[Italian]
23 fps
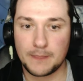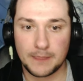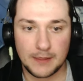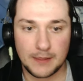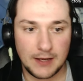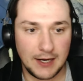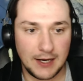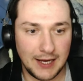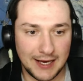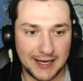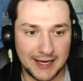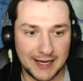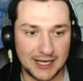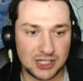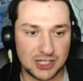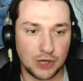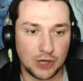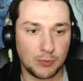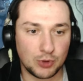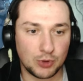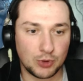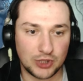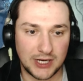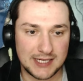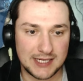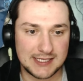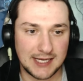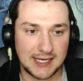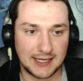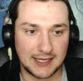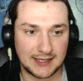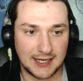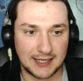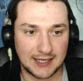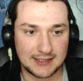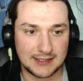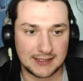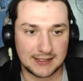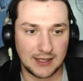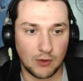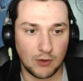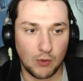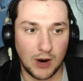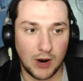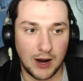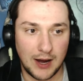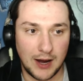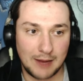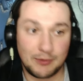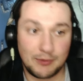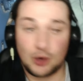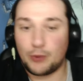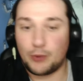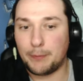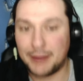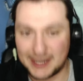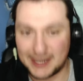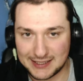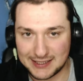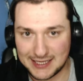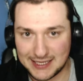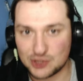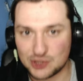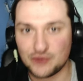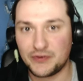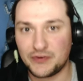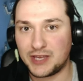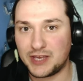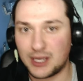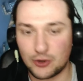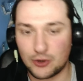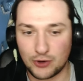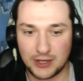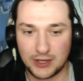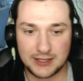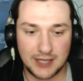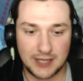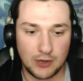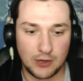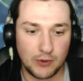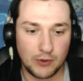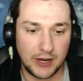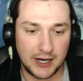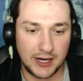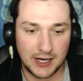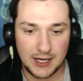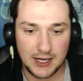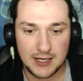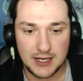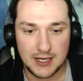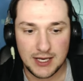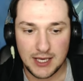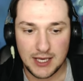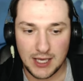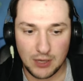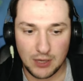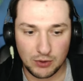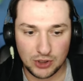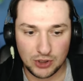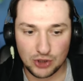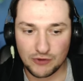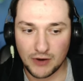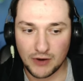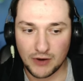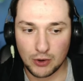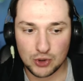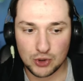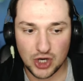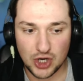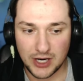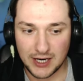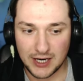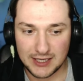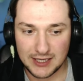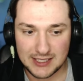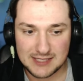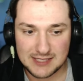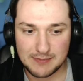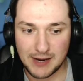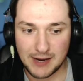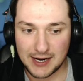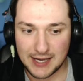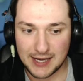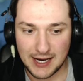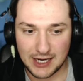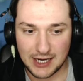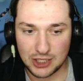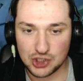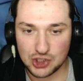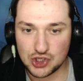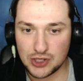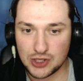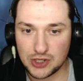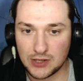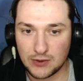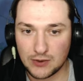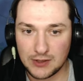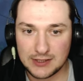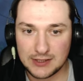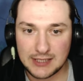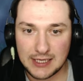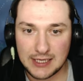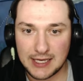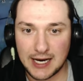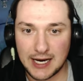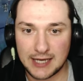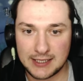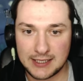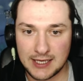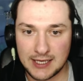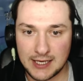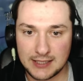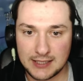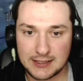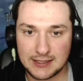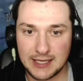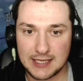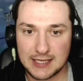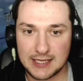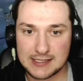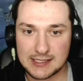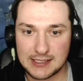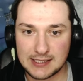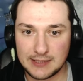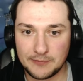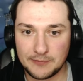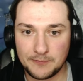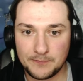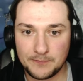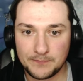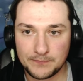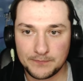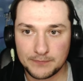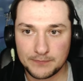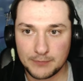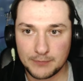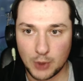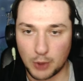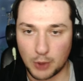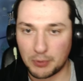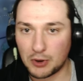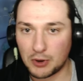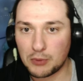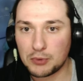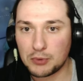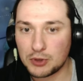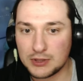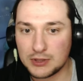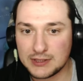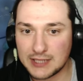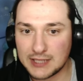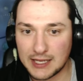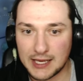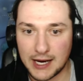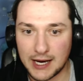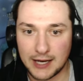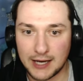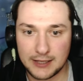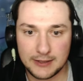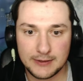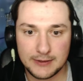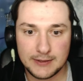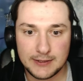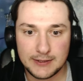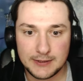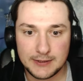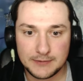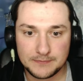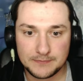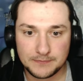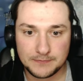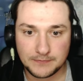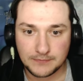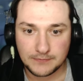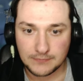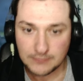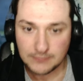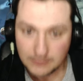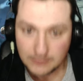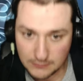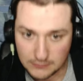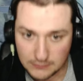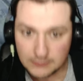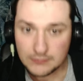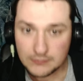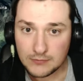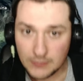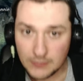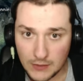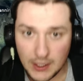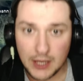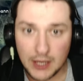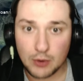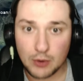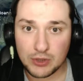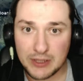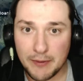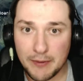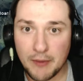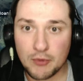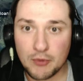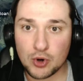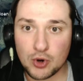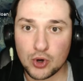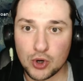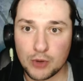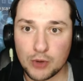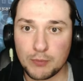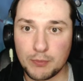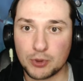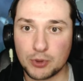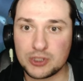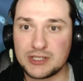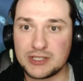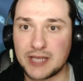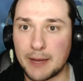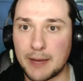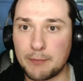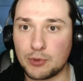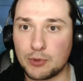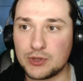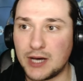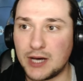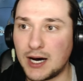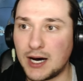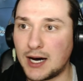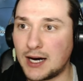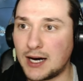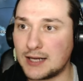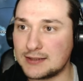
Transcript: la Grecia non potrà essere attaccata da qua, almeno per adesso finché non entra in guerra, e quindi dovranno cercare di sbarcare in giro gli italiani e i tedeschi, però per lo più gli italiani. E quindi abbiamo ancora un po' di tempo da,